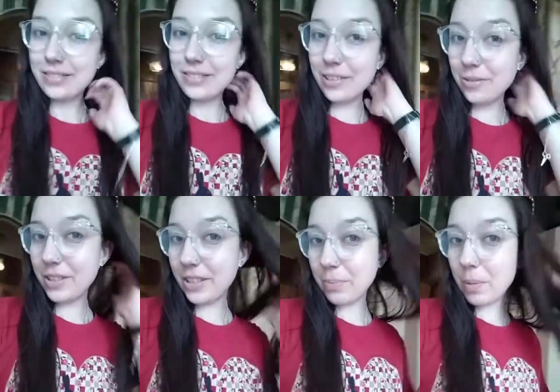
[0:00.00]
Я
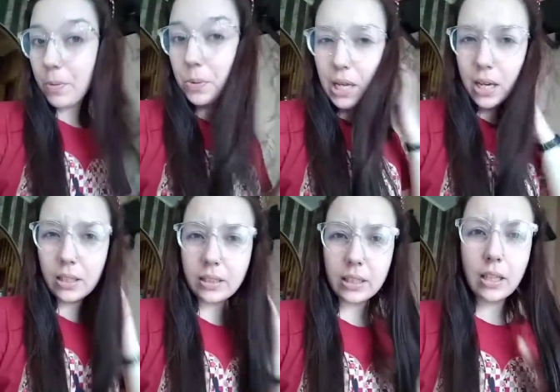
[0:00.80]
увидела, папа
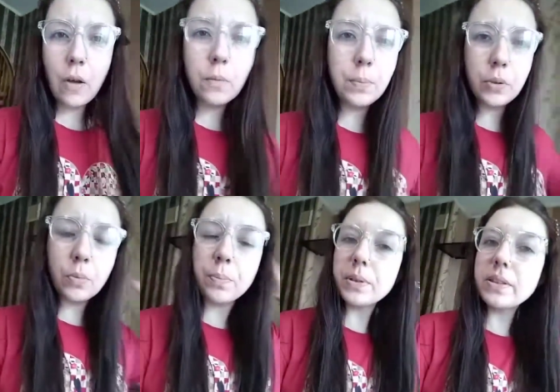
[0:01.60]
уехал тогда, а он
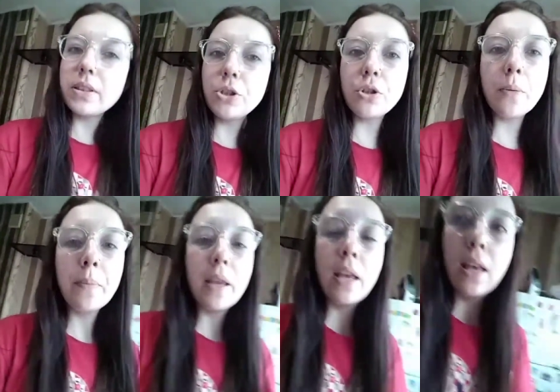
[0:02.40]
потом пос... еще,
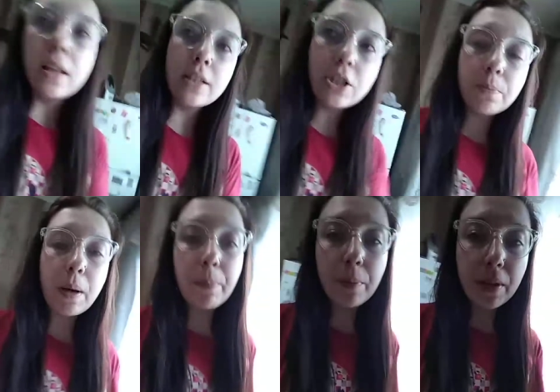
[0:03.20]
значит,
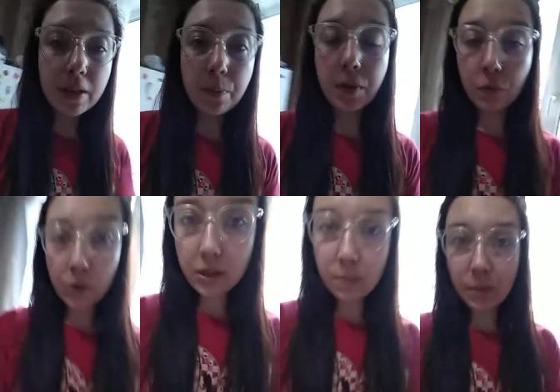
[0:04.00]
папа нас
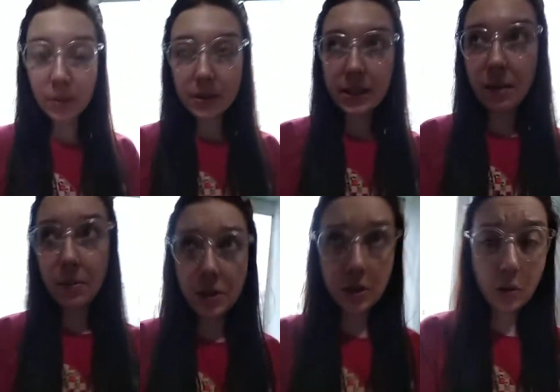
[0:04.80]
привез, побыл с
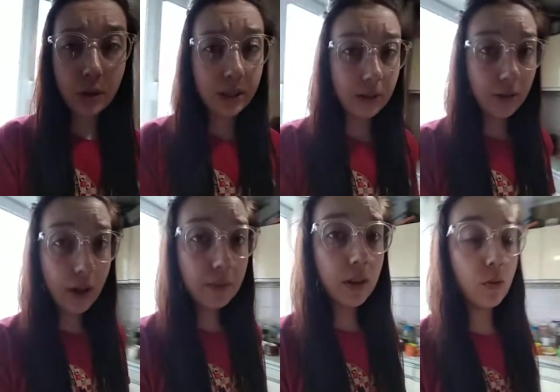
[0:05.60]
нами денек или два,
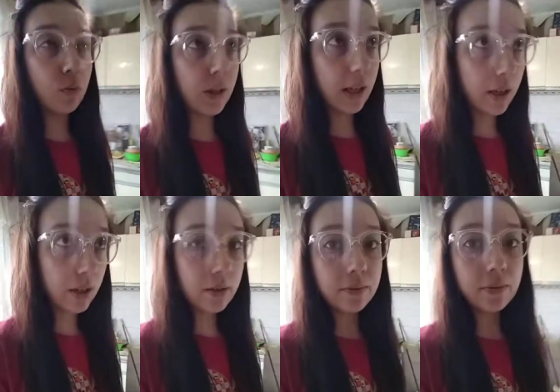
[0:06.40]

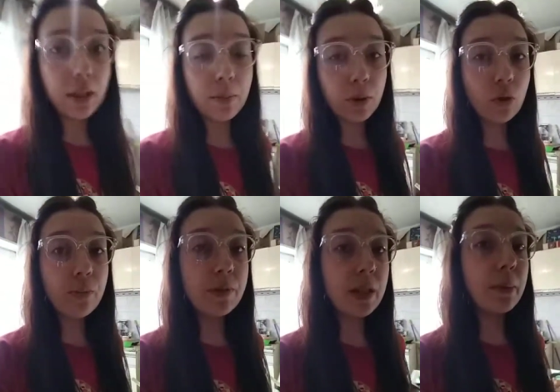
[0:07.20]
уехал, и
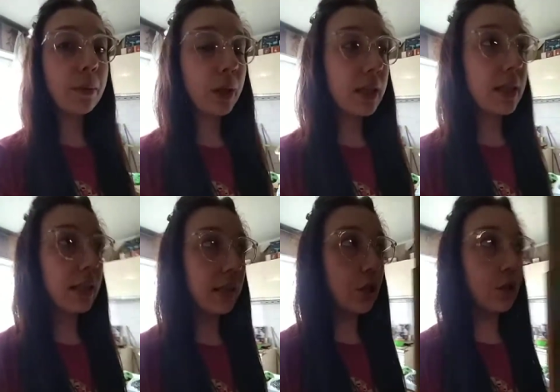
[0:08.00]
потом в самом
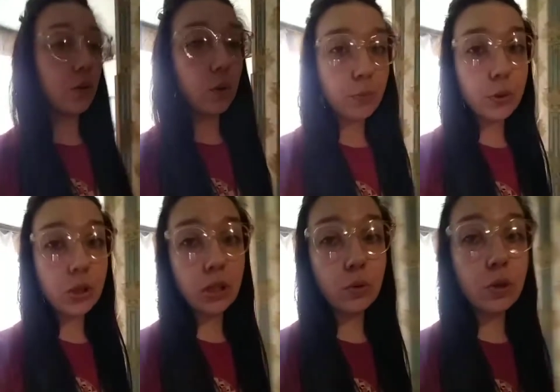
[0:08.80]
конце нашего
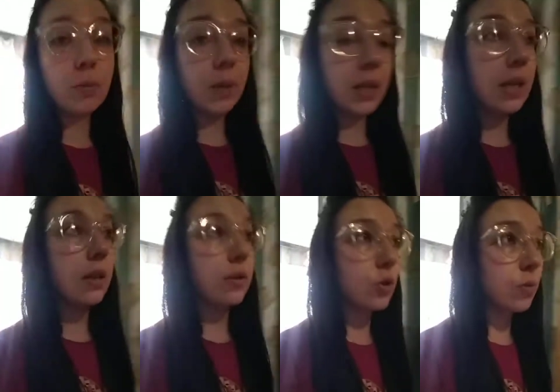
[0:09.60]
отпуска тоже
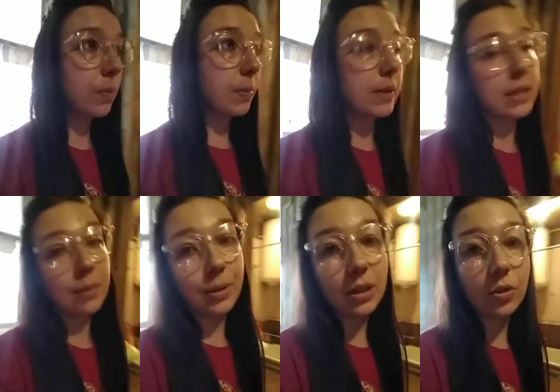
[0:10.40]
приехал, тоже побыл с
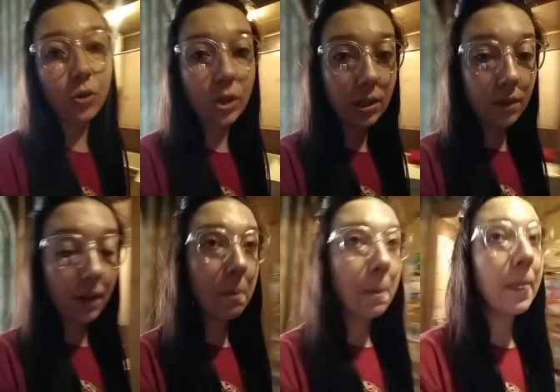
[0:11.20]
нами денек или два,
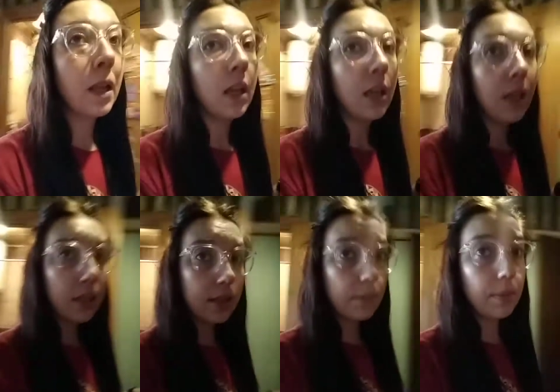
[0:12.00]

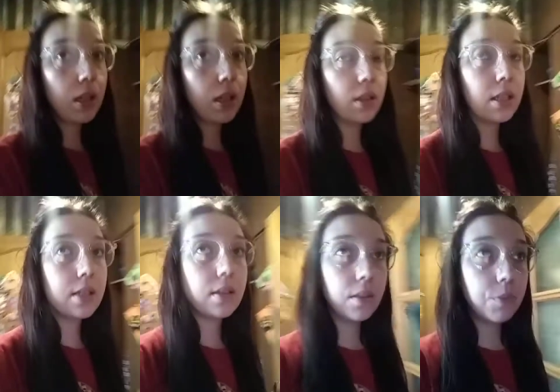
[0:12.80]
собрал
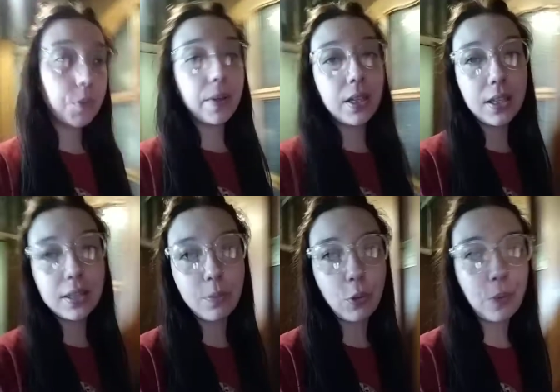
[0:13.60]
нас, и мы поехали
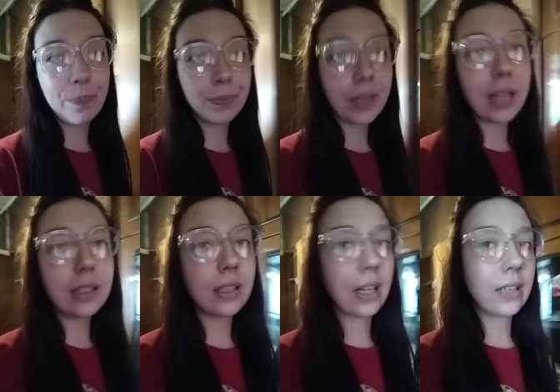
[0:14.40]
домой.
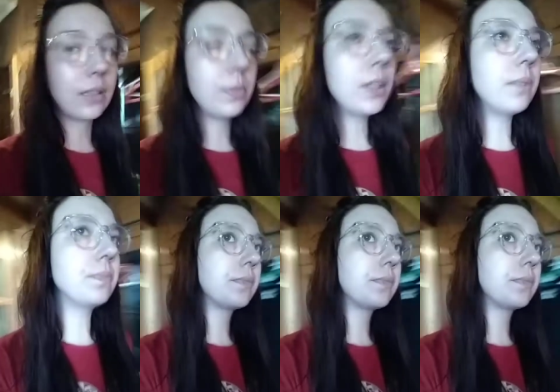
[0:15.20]
Как-то так это было.